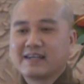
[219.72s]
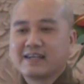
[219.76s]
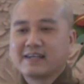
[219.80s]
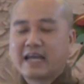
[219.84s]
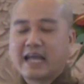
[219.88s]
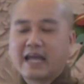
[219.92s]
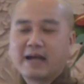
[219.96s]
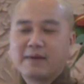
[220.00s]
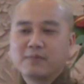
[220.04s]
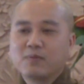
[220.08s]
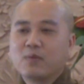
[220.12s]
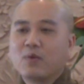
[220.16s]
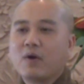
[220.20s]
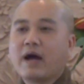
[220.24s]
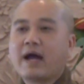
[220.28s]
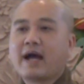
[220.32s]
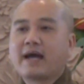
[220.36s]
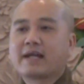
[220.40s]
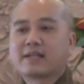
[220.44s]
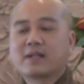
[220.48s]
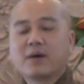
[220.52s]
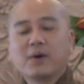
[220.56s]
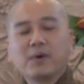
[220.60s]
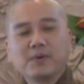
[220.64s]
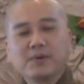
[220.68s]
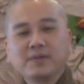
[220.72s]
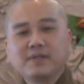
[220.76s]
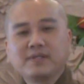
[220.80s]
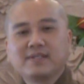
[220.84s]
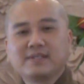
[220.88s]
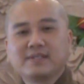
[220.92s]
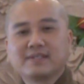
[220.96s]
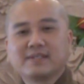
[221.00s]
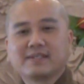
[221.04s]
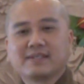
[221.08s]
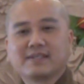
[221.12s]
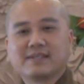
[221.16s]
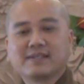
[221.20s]
ngày hôm qua tối
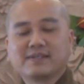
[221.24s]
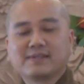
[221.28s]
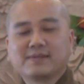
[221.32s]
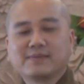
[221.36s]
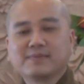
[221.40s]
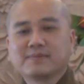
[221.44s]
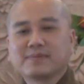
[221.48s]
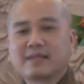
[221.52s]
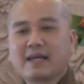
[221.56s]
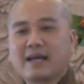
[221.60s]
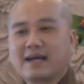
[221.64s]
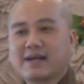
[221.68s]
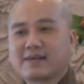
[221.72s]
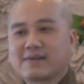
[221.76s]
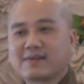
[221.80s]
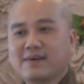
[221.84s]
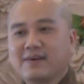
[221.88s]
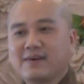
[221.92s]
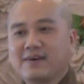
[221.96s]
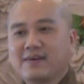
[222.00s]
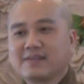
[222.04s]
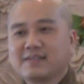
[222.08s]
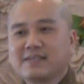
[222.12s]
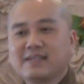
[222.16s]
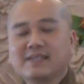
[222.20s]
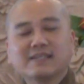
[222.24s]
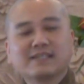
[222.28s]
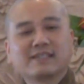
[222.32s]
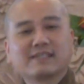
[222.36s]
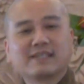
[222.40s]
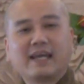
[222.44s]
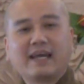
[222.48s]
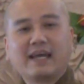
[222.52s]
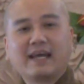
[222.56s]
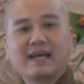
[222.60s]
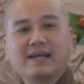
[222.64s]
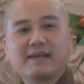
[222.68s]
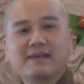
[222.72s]
chúng ta có chia
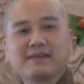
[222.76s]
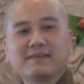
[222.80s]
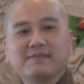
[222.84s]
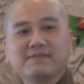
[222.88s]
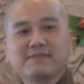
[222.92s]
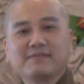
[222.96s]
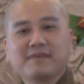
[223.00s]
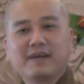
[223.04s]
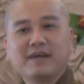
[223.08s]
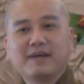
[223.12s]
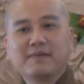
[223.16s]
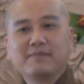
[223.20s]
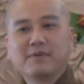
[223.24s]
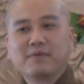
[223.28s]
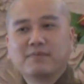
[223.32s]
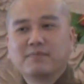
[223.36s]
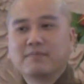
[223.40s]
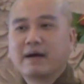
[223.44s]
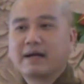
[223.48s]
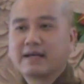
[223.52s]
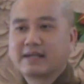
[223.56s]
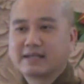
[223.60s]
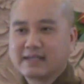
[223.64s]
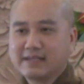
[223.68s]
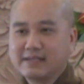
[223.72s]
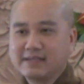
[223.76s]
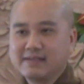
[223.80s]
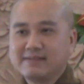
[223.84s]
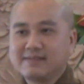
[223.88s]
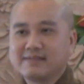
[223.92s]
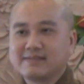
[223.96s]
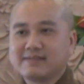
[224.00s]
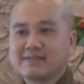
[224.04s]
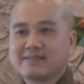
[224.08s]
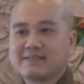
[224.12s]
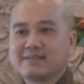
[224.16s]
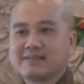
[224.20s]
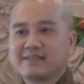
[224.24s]
sẻ về một bài kinh
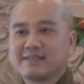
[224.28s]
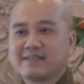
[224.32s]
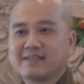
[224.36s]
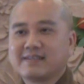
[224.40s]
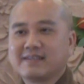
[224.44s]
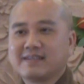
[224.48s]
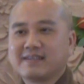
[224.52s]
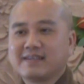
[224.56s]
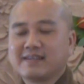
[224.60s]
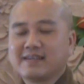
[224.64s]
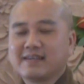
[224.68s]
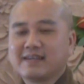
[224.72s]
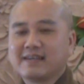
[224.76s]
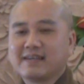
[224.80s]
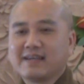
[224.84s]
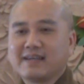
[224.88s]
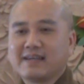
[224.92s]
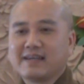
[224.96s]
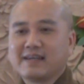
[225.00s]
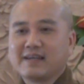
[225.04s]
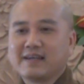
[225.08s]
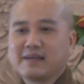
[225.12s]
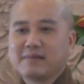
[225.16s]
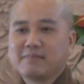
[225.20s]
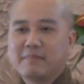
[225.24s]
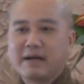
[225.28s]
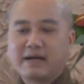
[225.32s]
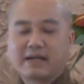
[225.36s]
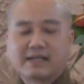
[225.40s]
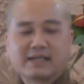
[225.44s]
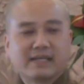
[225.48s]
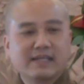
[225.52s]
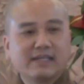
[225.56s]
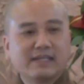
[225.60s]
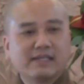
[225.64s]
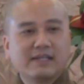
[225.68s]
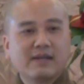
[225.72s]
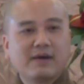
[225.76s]
bài
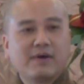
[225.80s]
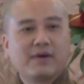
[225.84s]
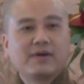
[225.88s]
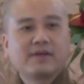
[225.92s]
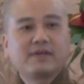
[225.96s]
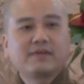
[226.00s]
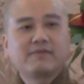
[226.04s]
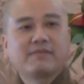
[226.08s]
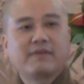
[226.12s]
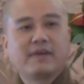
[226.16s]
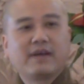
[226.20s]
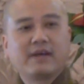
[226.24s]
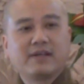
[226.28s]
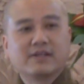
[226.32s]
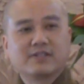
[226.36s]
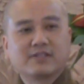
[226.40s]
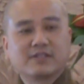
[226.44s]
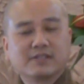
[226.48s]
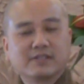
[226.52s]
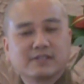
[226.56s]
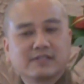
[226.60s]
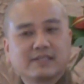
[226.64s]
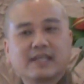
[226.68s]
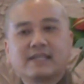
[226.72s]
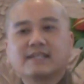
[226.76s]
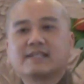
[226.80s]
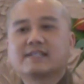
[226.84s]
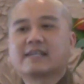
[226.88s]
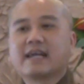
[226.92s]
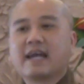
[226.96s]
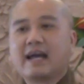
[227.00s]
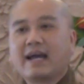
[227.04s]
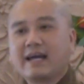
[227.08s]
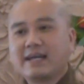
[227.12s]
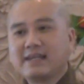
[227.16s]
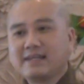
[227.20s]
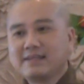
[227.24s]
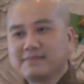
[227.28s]
kinh nói về sự tranh
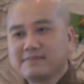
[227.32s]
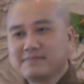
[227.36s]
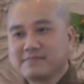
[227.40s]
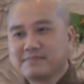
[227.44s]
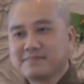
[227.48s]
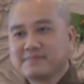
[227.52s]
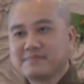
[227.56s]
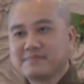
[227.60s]
cãi